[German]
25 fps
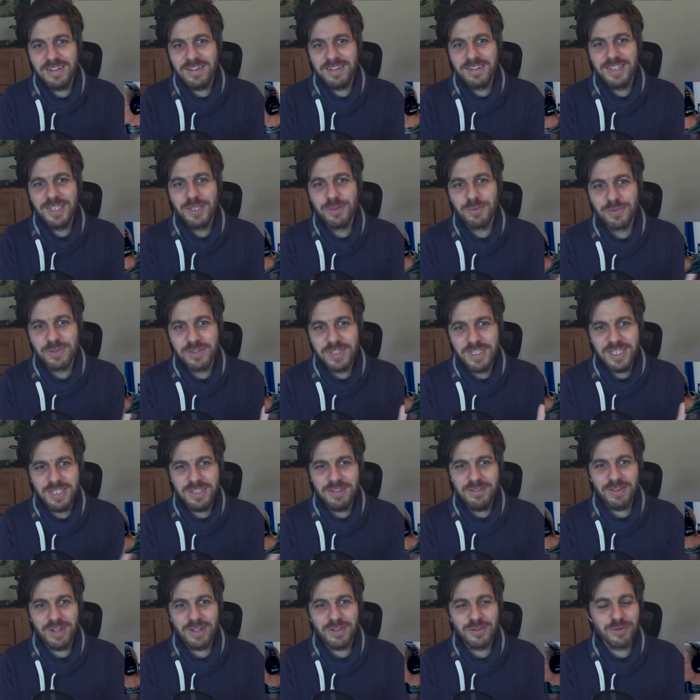die und
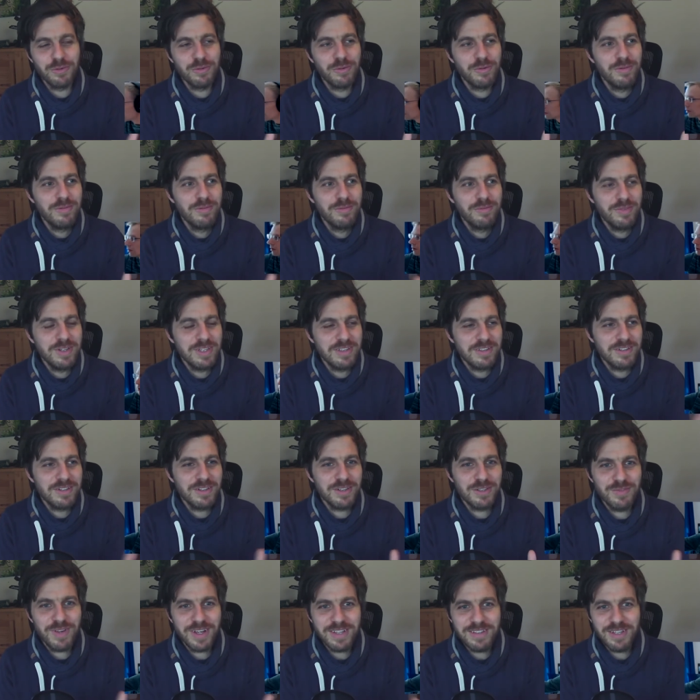die, also wir sind
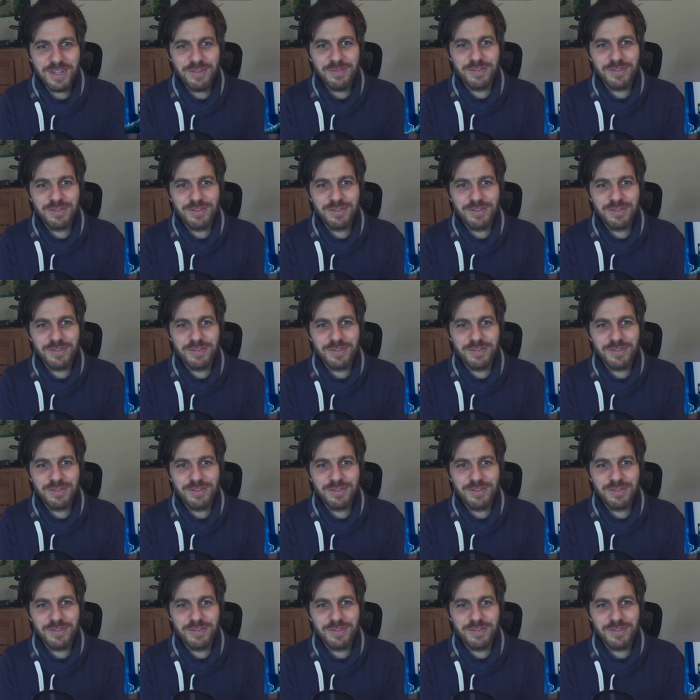das Wasser,